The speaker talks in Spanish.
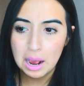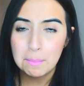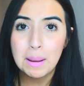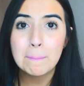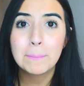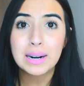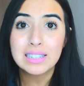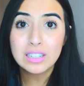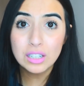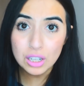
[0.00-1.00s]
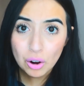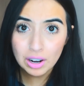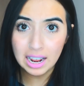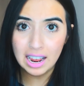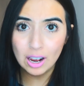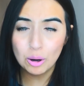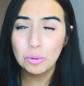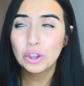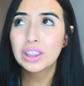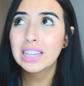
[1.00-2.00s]
me impresiona
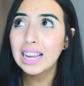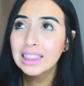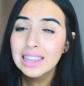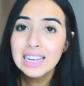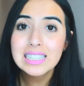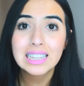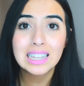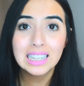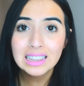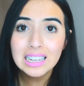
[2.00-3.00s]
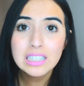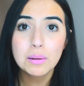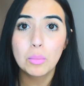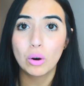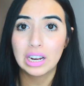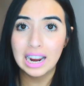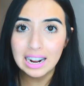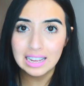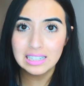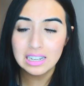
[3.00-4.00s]
cómo tantas, tantas
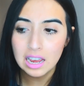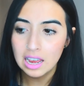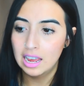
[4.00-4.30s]
mujeres